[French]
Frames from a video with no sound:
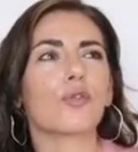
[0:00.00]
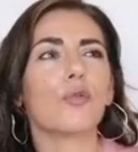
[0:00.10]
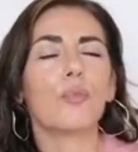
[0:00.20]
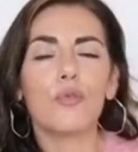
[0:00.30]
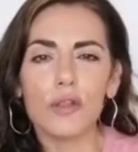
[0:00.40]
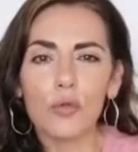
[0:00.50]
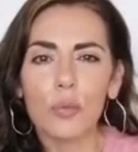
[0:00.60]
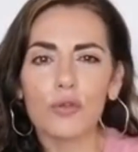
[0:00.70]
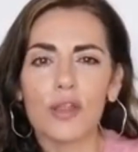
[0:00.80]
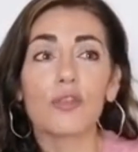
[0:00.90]
que tu pouvais te
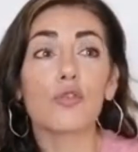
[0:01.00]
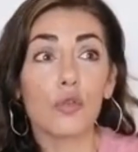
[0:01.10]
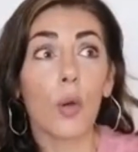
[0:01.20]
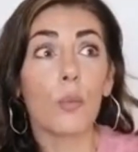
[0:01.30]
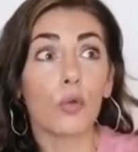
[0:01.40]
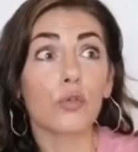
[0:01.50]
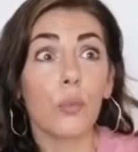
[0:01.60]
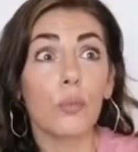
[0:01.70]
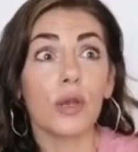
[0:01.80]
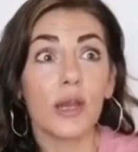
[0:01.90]
poser justement pour
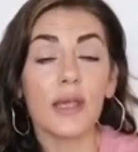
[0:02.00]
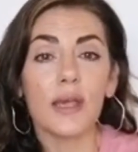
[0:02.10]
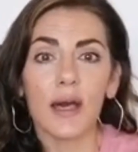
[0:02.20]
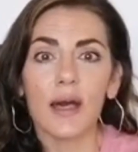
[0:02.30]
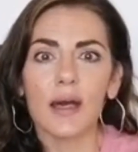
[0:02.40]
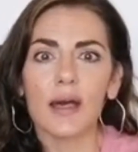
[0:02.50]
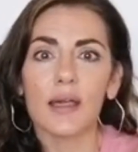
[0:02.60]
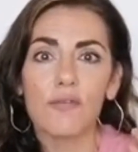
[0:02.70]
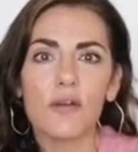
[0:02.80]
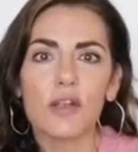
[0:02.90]
t'emmener à
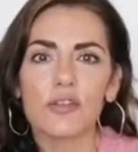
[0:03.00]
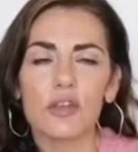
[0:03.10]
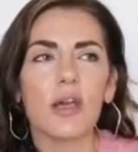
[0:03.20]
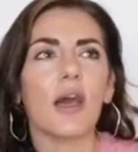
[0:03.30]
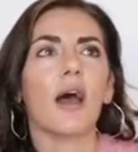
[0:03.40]
réfléchir,